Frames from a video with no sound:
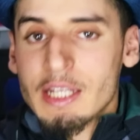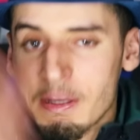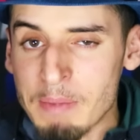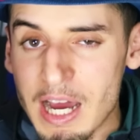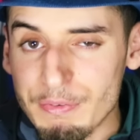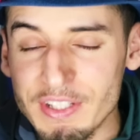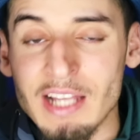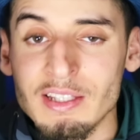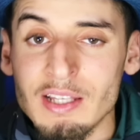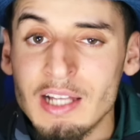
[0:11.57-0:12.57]
كما عارفين
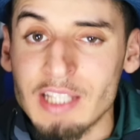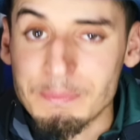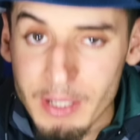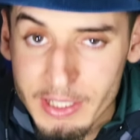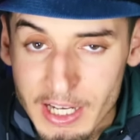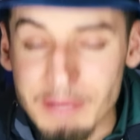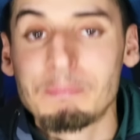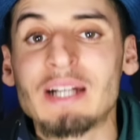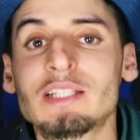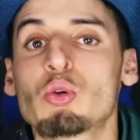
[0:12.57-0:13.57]
ان نهضه بركان
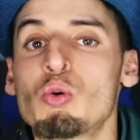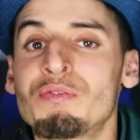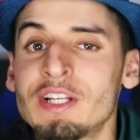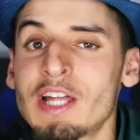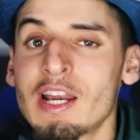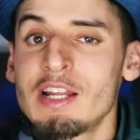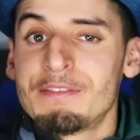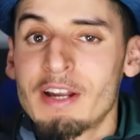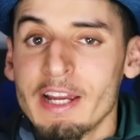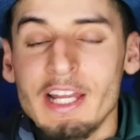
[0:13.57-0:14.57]
بطل الكونفدراليه
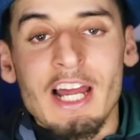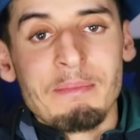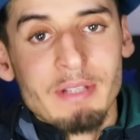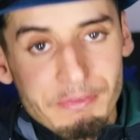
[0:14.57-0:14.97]
الافريقيه العام